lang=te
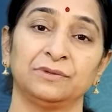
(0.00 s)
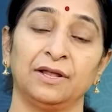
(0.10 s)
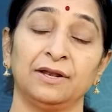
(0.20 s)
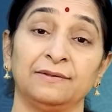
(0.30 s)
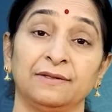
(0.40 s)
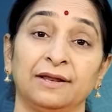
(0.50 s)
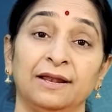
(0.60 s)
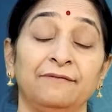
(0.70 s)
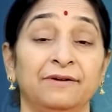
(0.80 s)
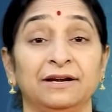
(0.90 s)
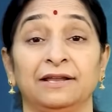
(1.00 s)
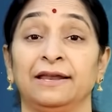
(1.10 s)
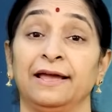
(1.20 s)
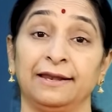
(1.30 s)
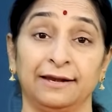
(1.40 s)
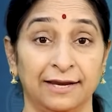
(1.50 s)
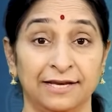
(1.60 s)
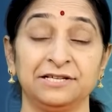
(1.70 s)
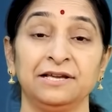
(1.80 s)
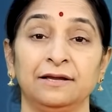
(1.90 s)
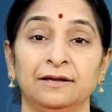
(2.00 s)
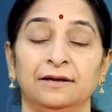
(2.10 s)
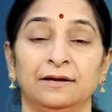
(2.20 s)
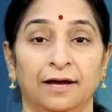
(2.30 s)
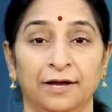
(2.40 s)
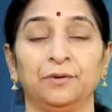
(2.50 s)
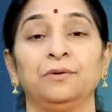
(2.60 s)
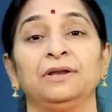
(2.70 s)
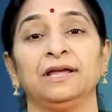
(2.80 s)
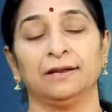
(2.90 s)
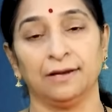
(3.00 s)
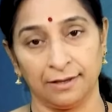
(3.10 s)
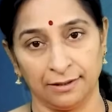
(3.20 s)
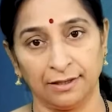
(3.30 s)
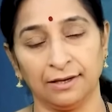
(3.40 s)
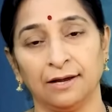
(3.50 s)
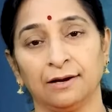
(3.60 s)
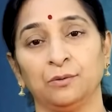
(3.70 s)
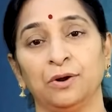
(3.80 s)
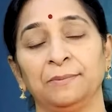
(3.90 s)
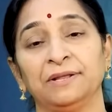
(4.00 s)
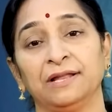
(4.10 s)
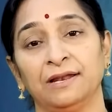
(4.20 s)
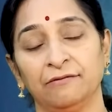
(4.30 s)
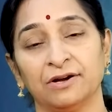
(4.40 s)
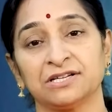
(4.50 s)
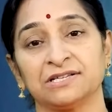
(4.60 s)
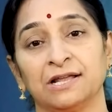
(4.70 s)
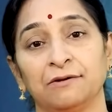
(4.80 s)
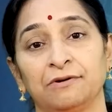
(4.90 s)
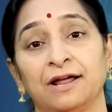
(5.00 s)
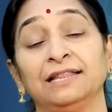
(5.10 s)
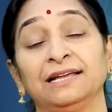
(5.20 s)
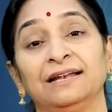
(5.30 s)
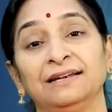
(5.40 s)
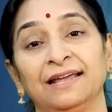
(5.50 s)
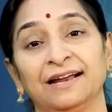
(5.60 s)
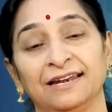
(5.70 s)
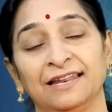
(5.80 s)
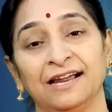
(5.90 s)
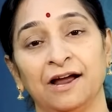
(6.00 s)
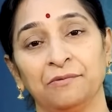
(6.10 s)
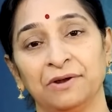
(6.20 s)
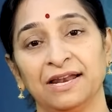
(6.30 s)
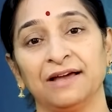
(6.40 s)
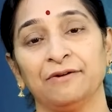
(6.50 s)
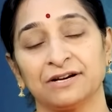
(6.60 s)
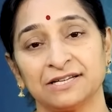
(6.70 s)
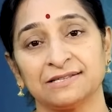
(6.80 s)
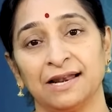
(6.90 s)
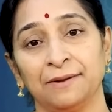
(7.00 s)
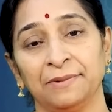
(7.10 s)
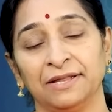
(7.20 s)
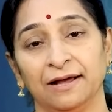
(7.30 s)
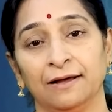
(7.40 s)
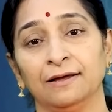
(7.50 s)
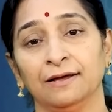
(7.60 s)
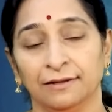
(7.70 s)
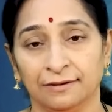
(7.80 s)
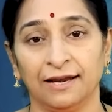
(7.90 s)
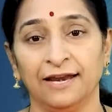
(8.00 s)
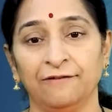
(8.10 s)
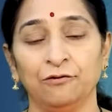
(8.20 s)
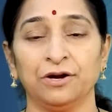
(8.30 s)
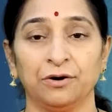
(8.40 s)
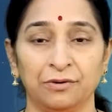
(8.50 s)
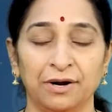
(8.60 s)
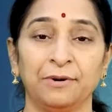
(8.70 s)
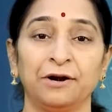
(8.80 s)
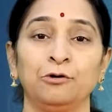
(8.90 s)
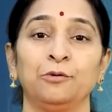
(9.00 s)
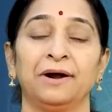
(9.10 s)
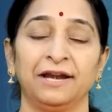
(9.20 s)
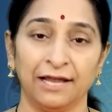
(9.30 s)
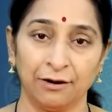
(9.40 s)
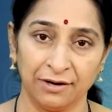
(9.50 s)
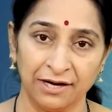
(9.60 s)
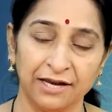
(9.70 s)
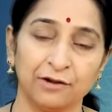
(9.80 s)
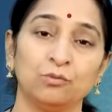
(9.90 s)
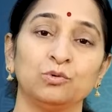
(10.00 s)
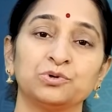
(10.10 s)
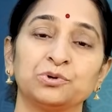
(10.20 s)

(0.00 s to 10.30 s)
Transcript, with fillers: తన్నేసరికల్లా వెంటనే ఆయన లేచి అయ్యో నీకు నా ఇంత నా గుండెల మీద తన్నే వక్షస్థలం రాతి కంటే కఠినంగా ఉండే నా వక్షస్థలం మీద తన్నేవు ఇక్కడున్న మణులు మాణ్యాలు అన్నీ నీకు